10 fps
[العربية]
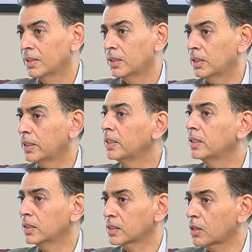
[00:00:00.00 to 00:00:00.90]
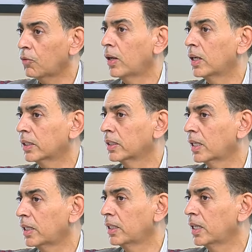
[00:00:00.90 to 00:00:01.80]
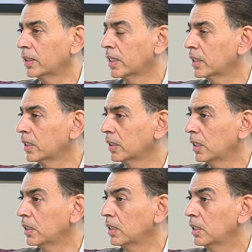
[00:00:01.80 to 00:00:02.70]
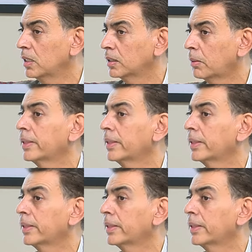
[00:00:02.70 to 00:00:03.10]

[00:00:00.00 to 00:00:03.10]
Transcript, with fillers: اللي هي الصفحه صحيح. الاخيره اللي عليها الكاريكاتير أيوة. طبعا